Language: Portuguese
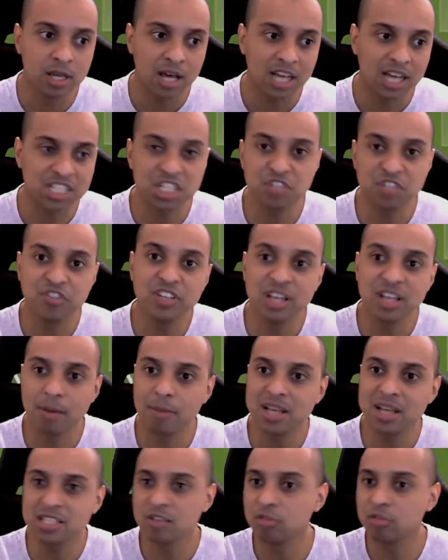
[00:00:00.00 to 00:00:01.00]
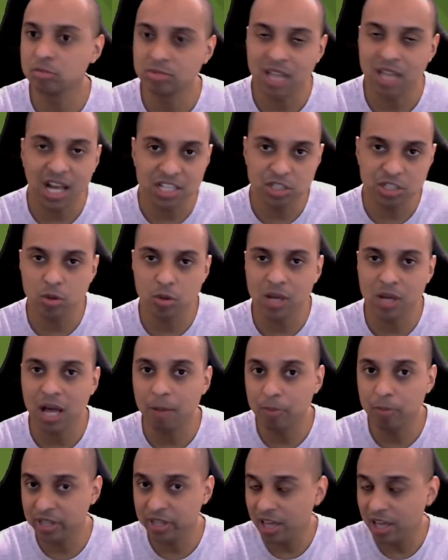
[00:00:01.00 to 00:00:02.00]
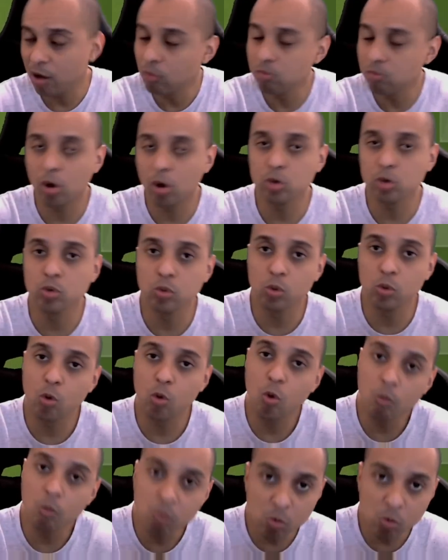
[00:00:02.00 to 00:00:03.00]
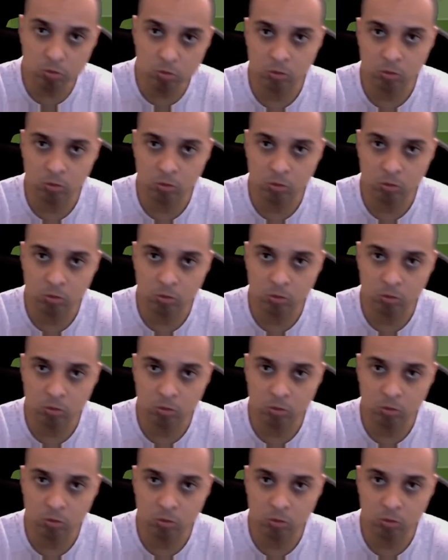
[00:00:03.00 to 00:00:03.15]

a gente fica mais à vontade em jogar, porque é um modo comum,